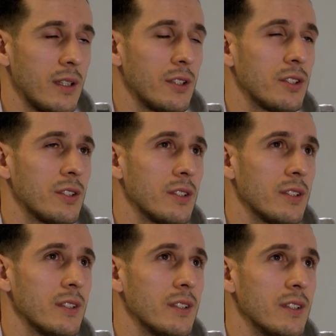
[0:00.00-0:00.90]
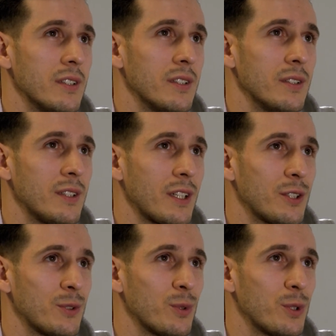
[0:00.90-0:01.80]
też e, tak
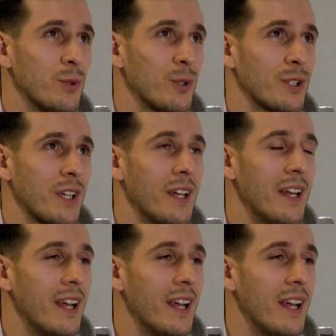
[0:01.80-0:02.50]
się złożyło, że